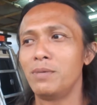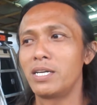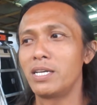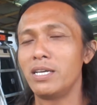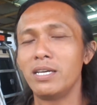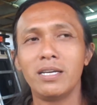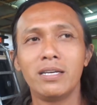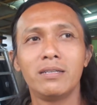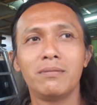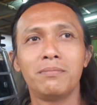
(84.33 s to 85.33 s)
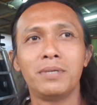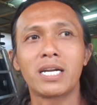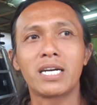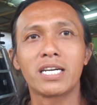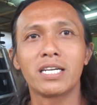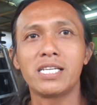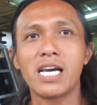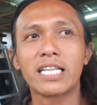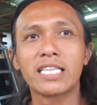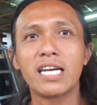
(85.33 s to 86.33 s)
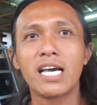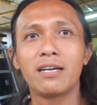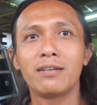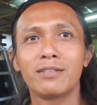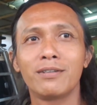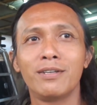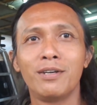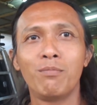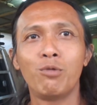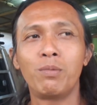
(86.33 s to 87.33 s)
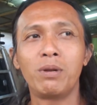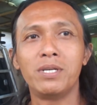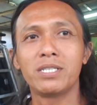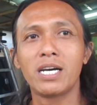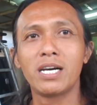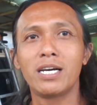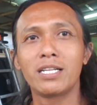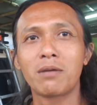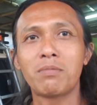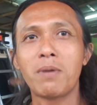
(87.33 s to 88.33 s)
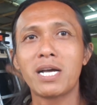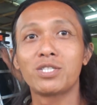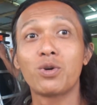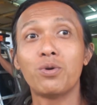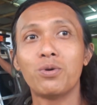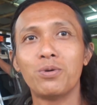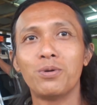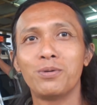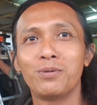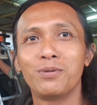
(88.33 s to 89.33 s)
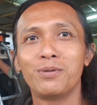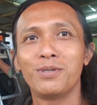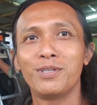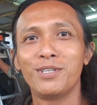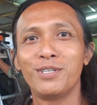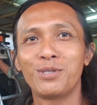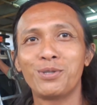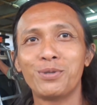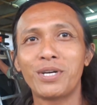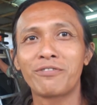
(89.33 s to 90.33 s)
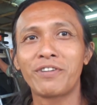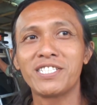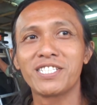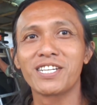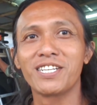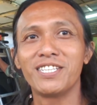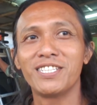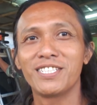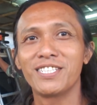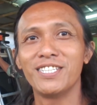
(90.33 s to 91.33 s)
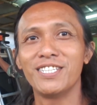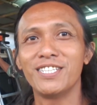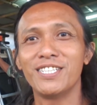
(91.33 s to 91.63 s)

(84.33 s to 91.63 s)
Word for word: Mane biar ada kegiatan lah, mobil bisa tambah maco, tuh, adventure, ada